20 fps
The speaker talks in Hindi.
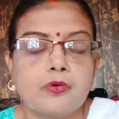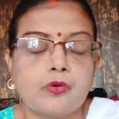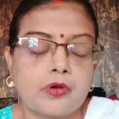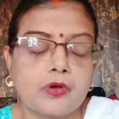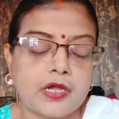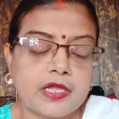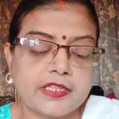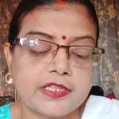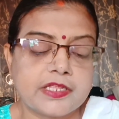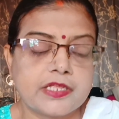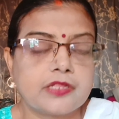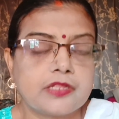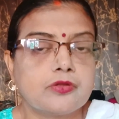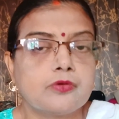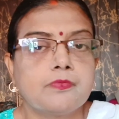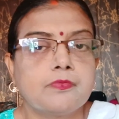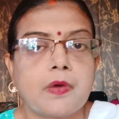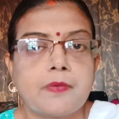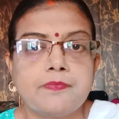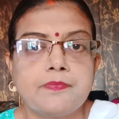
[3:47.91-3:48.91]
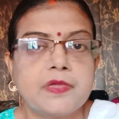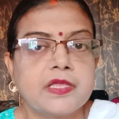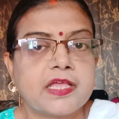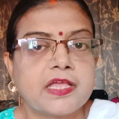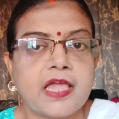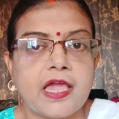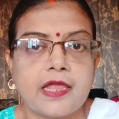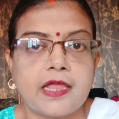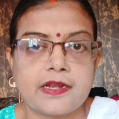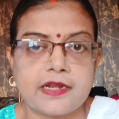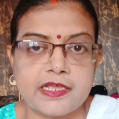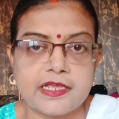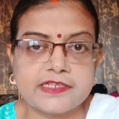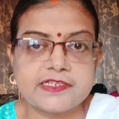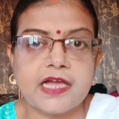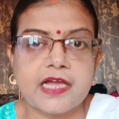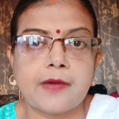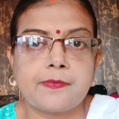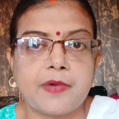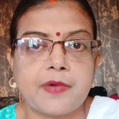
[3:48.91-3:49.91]
हो गई थी तो मम्मी खैर नहीं
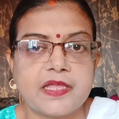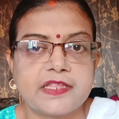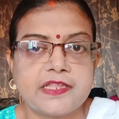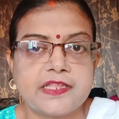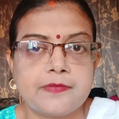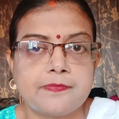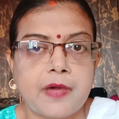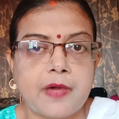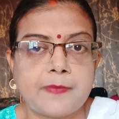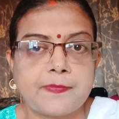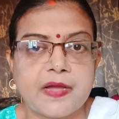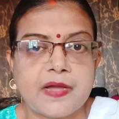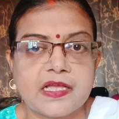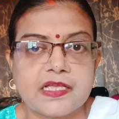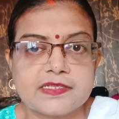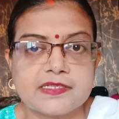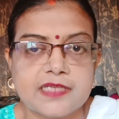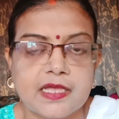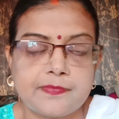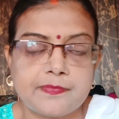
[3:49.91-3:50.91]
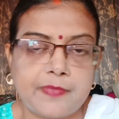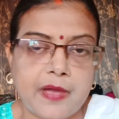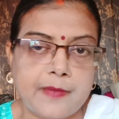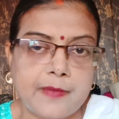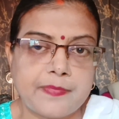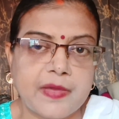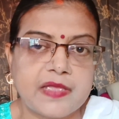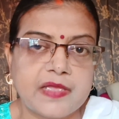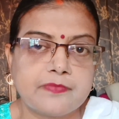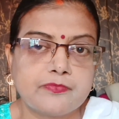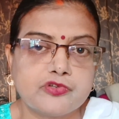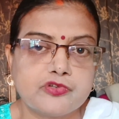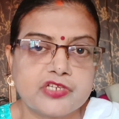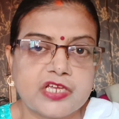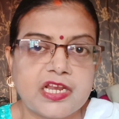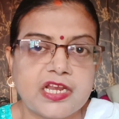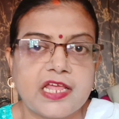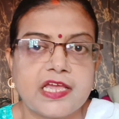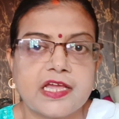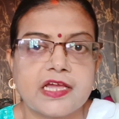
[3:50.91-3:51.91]
जा पाई थी पापा के साथ पापा ही
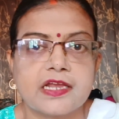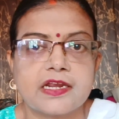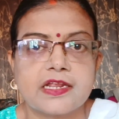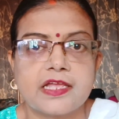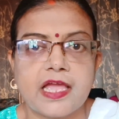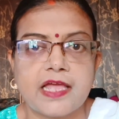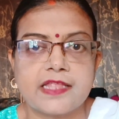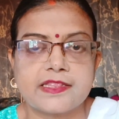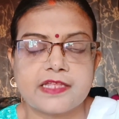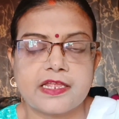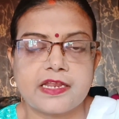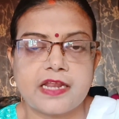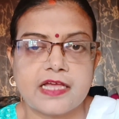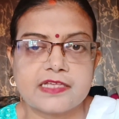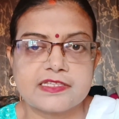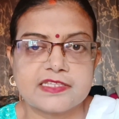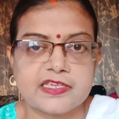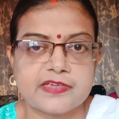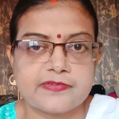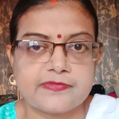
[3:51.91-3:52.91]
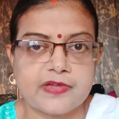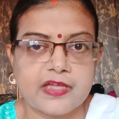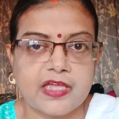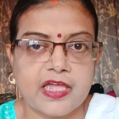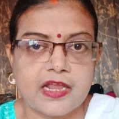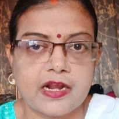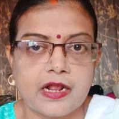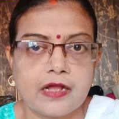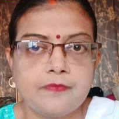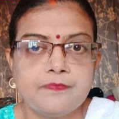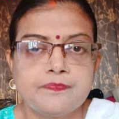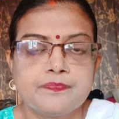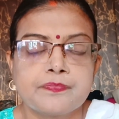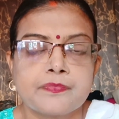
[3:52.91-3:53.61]
मुझे लेकर गए थे नासिक वगैरह